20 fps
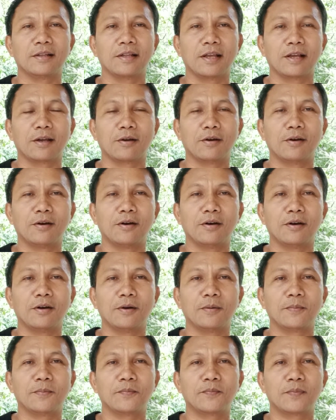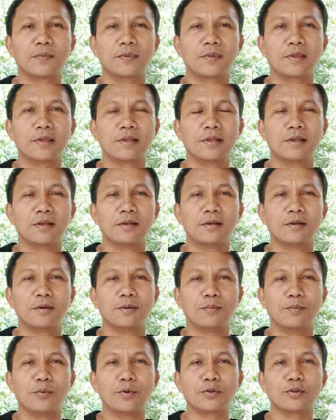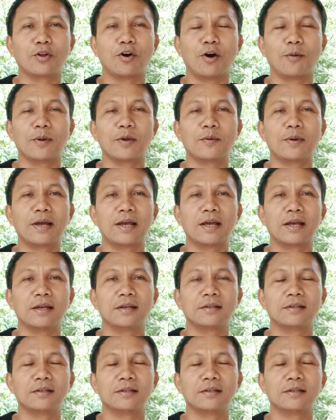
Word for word: แต่ก็พูดต่อไปว่า